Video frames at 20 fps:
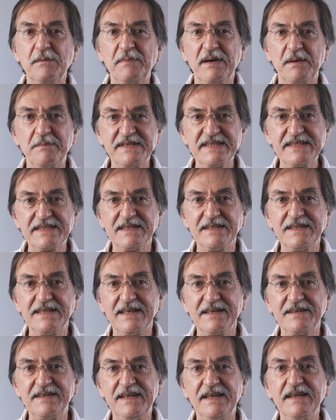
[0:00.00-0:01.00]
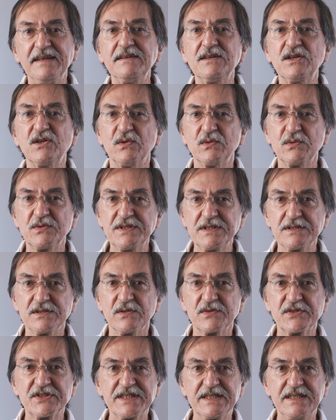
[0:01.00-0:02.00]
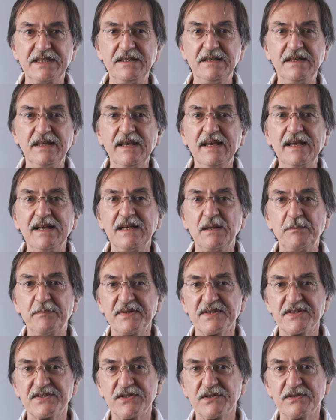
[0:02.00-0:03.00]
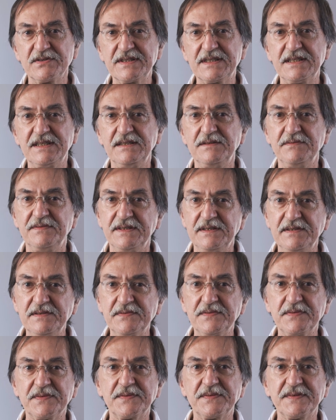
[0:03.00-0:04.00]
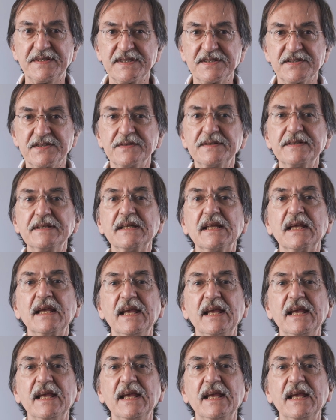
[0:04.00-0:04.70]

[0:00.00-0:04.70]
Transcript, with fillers: Parmi ces derniers comptent aussi les personnes qui vivent dans un